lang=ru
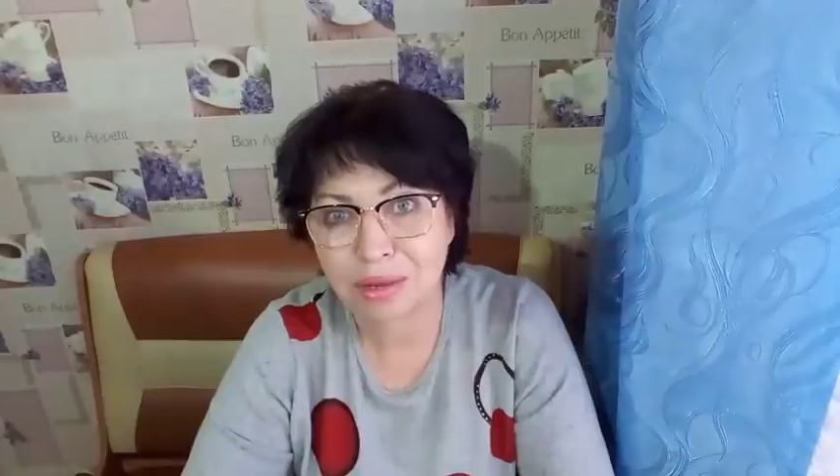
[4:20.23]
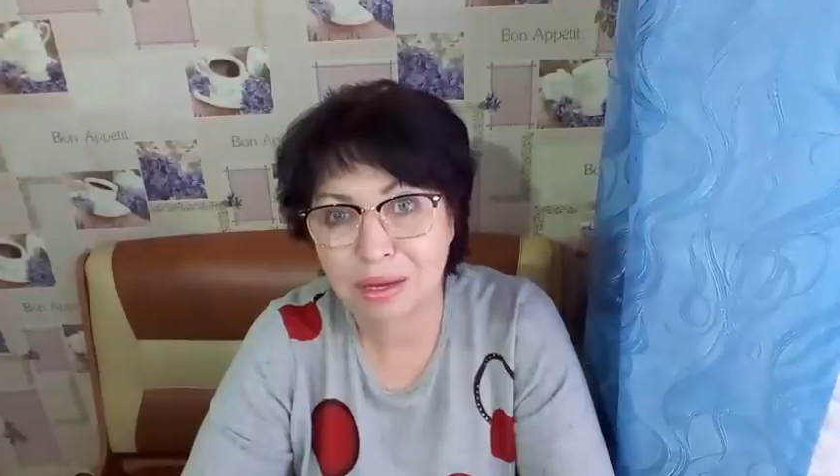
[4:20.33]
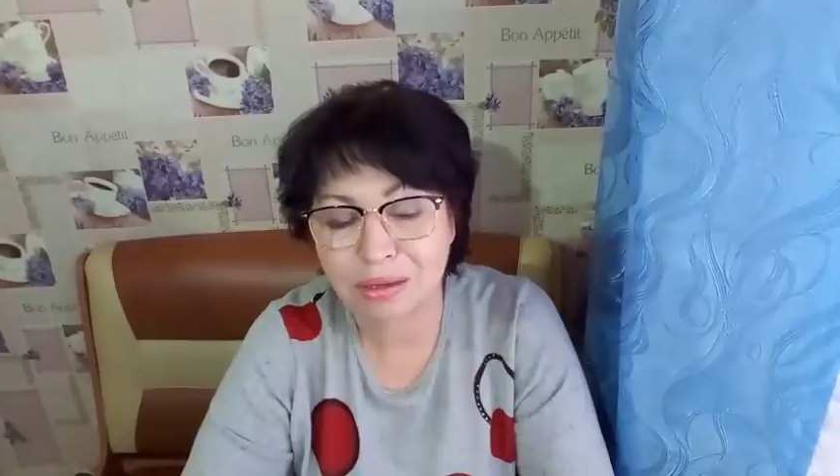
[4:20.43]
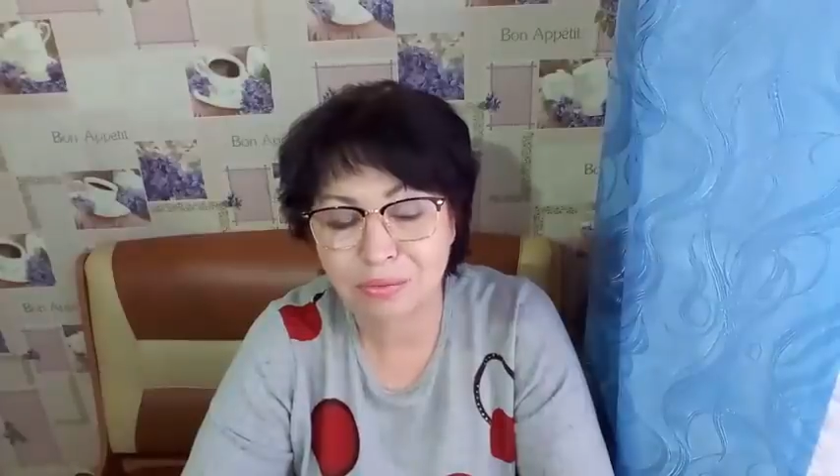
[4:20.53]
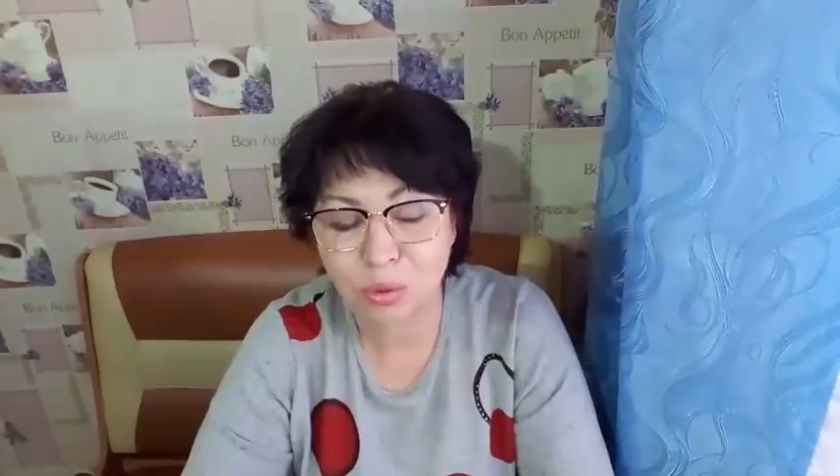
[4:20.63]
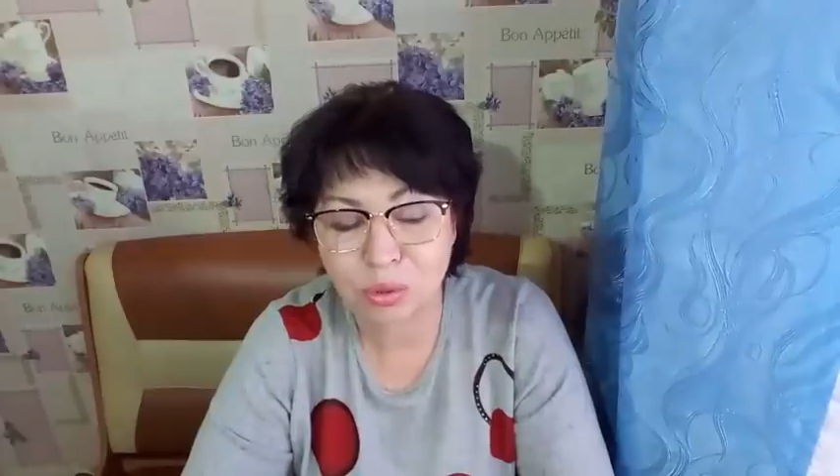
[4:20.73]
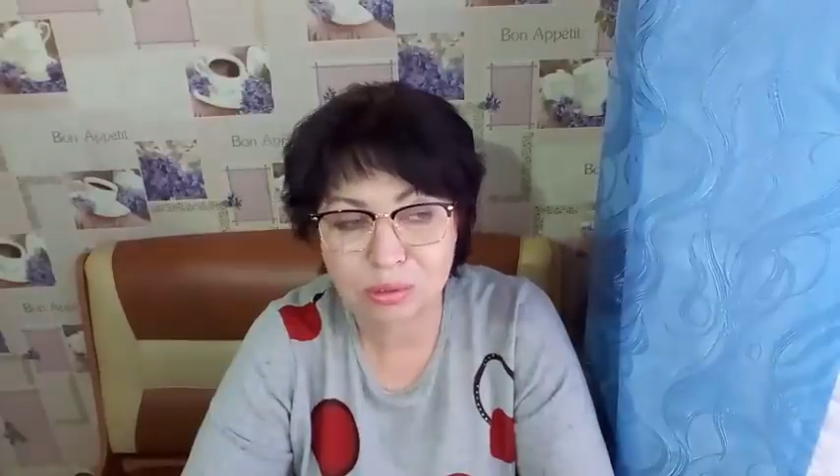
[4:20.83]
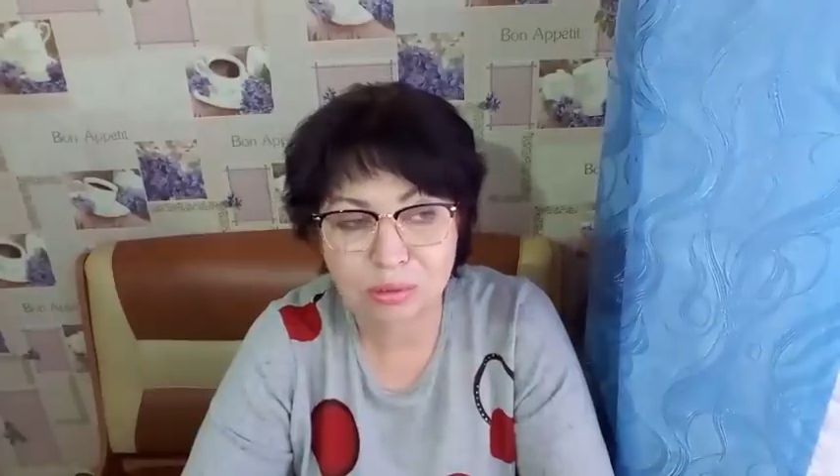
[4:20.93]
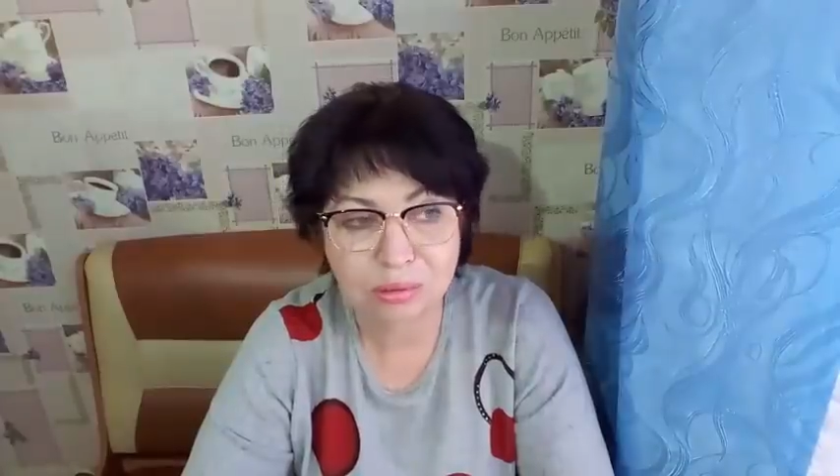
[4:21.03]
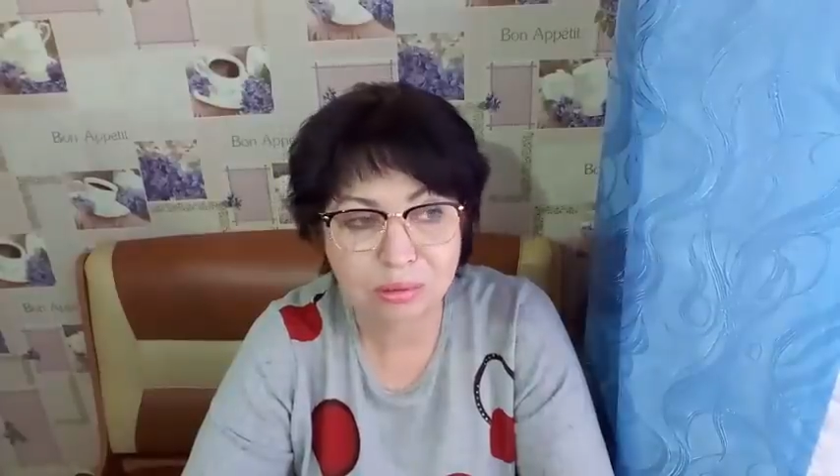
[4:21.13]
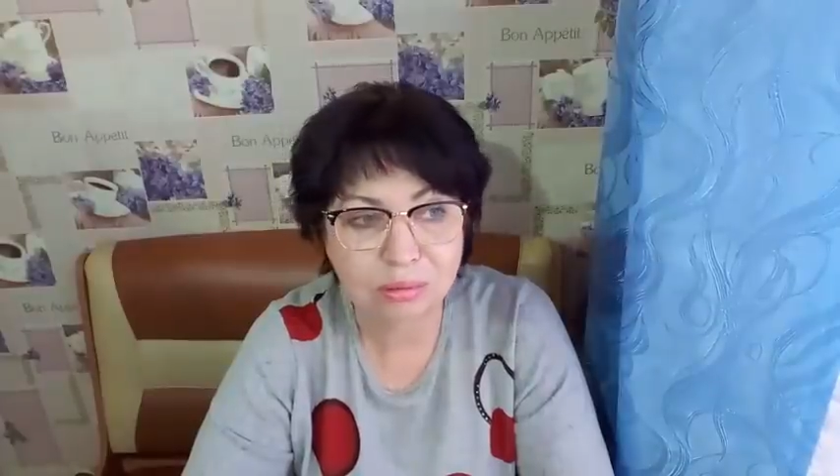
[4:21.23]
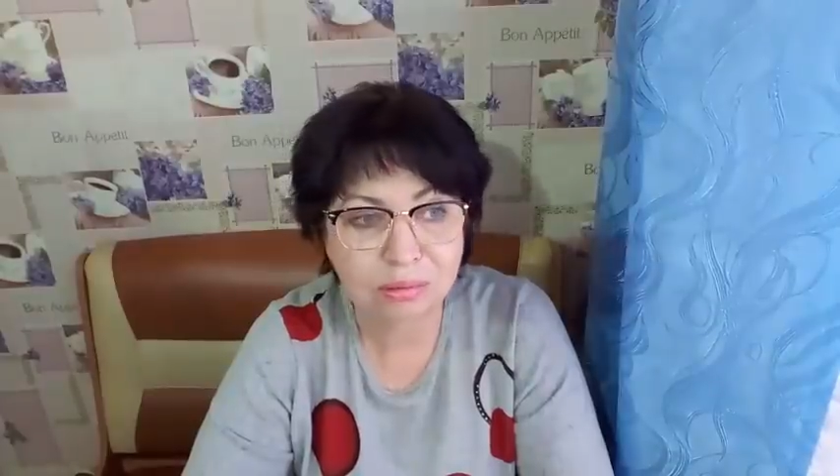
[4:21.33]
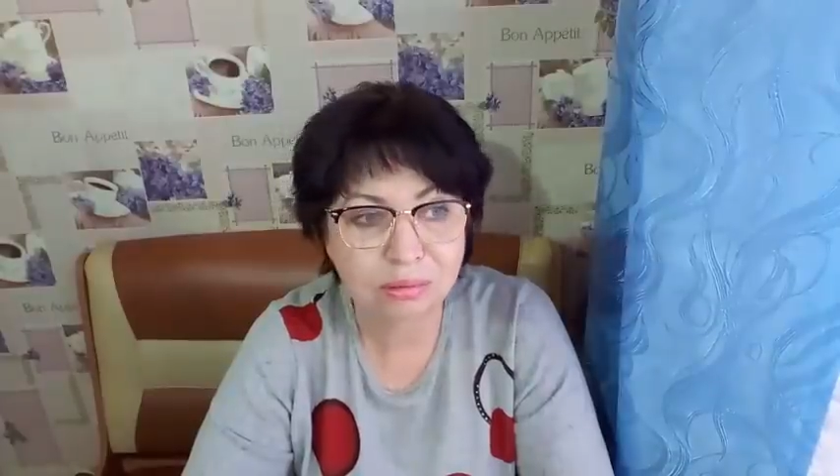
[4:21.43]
А, вот. Э,